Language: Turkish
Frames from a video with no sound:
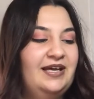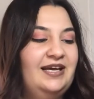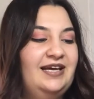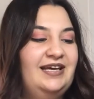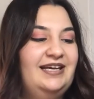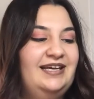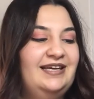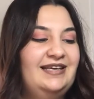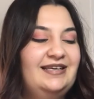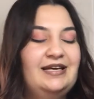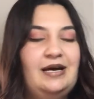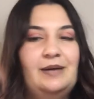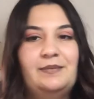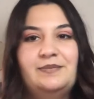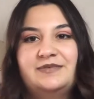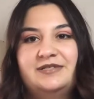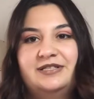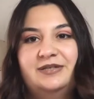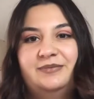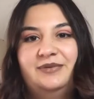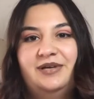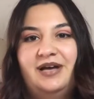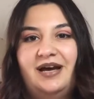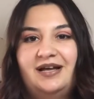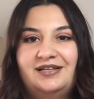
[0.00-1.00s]
İlk
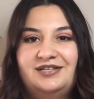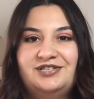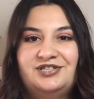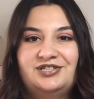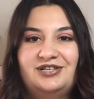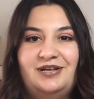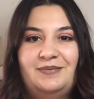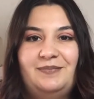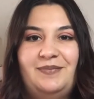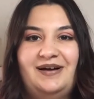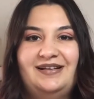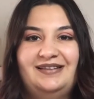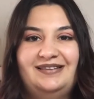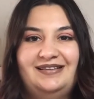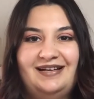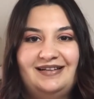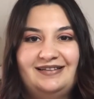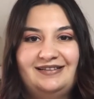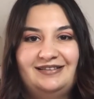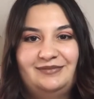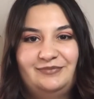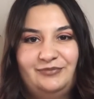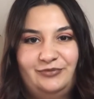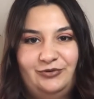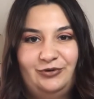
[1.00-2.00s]
yaptığımı yanlışlıkla
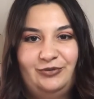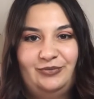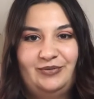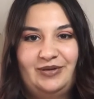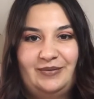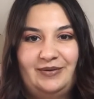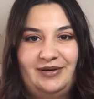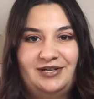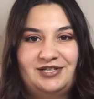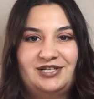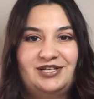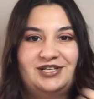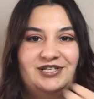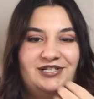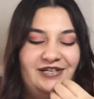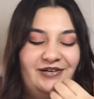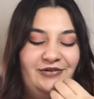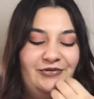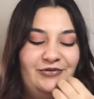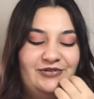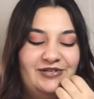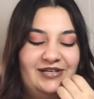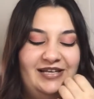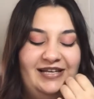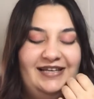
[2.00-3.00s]
patlattım düğümlemeye çalışırken.
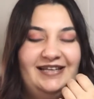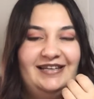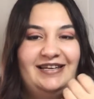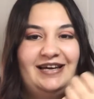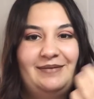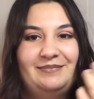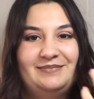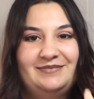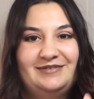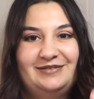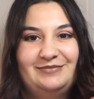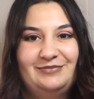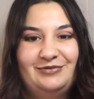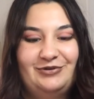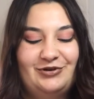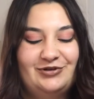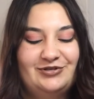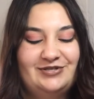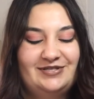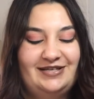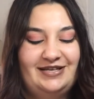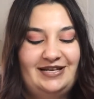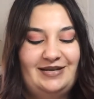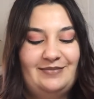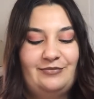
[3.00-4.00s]
O yüzden ilk yaptığımı
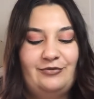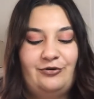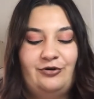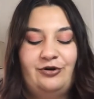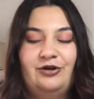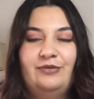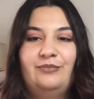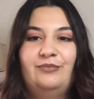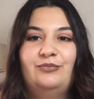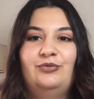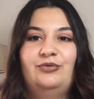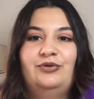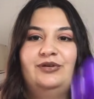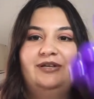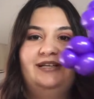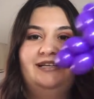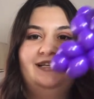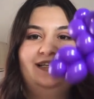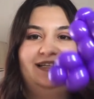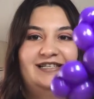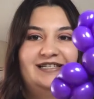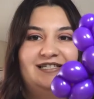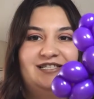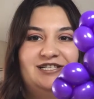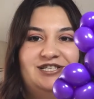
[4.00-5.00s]
gösteremiyorum. Bu
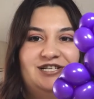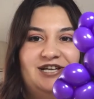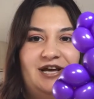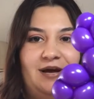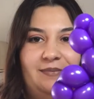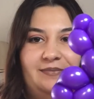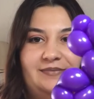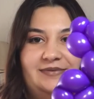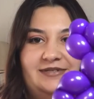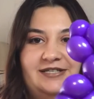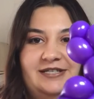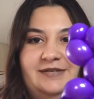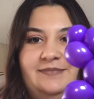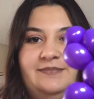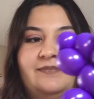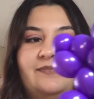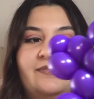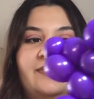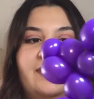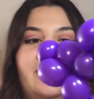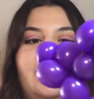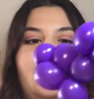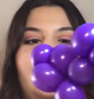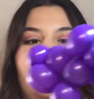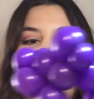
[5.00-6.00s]
ikinci yaptığım.
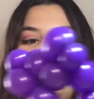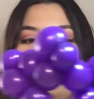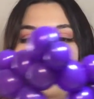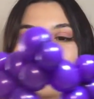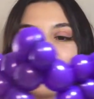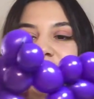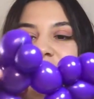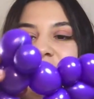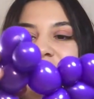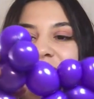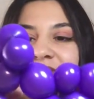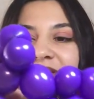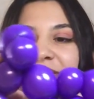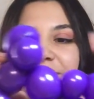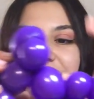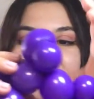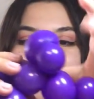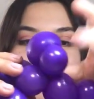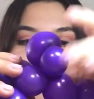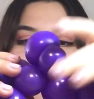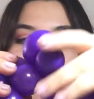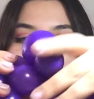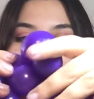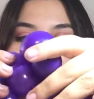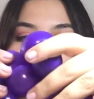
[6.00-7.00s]
Gördüğünüz gibi
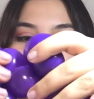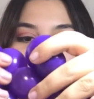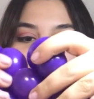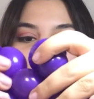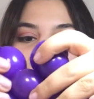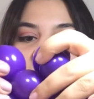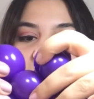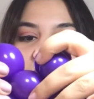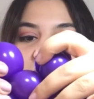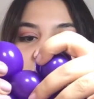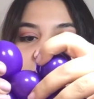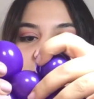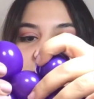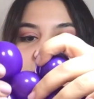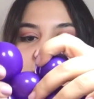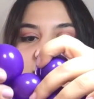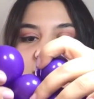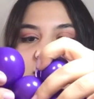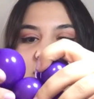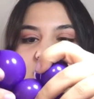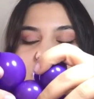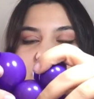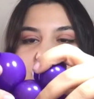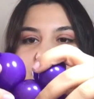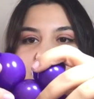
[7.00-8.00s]
sadece
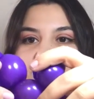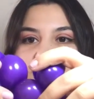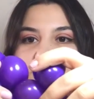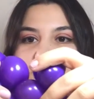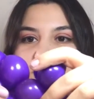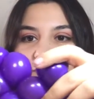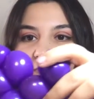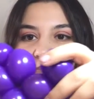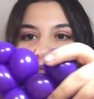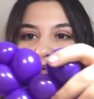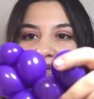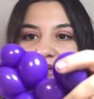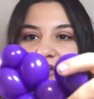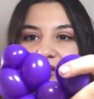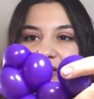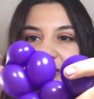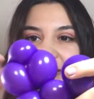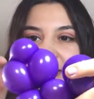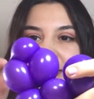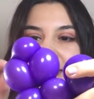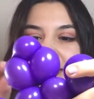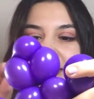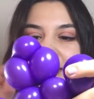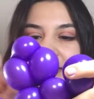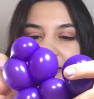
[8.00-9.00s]
e, küçük bir
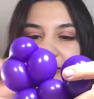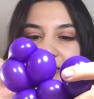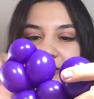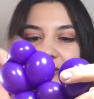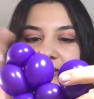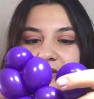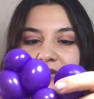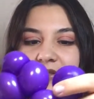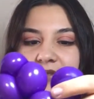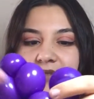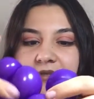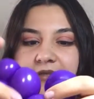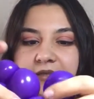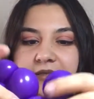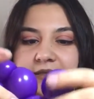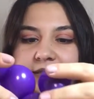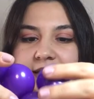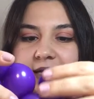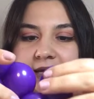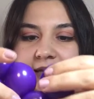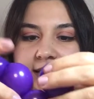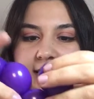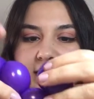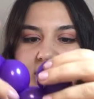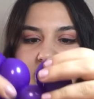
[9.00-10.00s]
e,
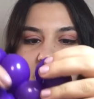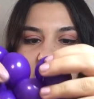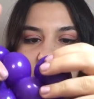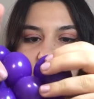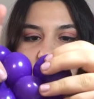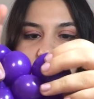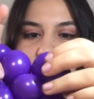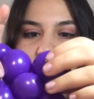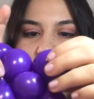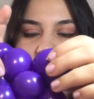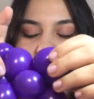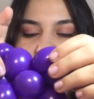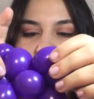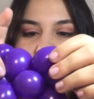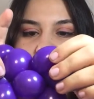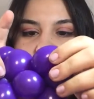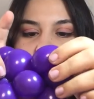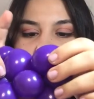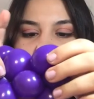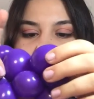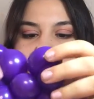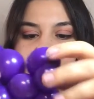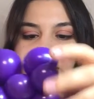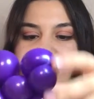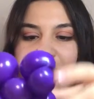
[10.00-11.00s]
dengeleme problemim
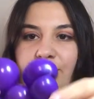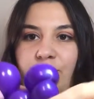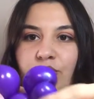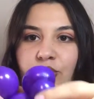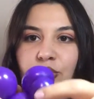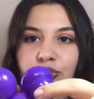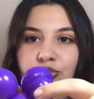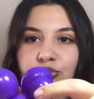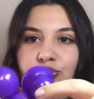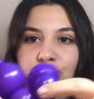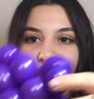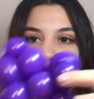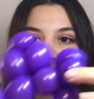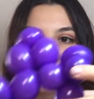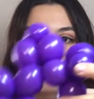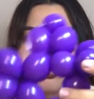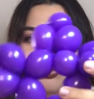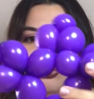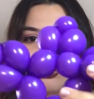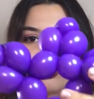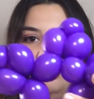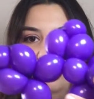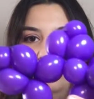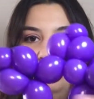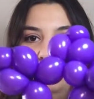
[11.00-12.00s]
oldu. Tam böyle düz
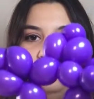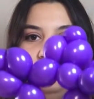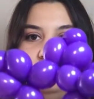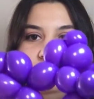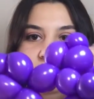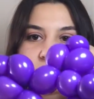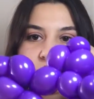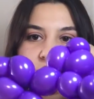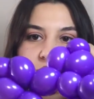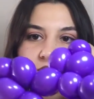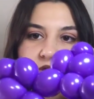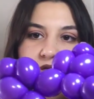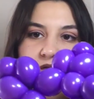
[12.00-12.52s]
durmuyor.